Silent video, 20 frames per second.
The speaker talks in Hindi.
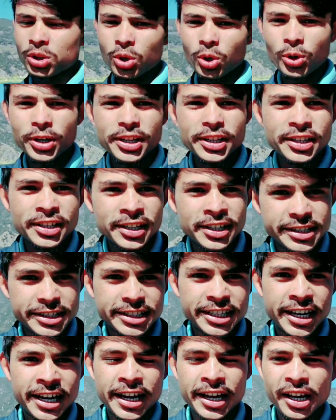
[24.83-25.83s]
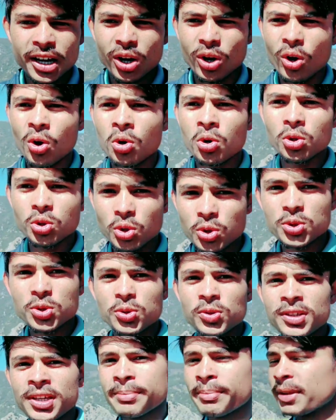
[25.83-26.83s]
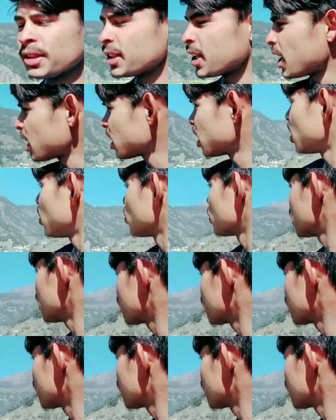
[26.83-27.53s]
थोड़ी नीचे है और दोस्तों ये मंदार गाँव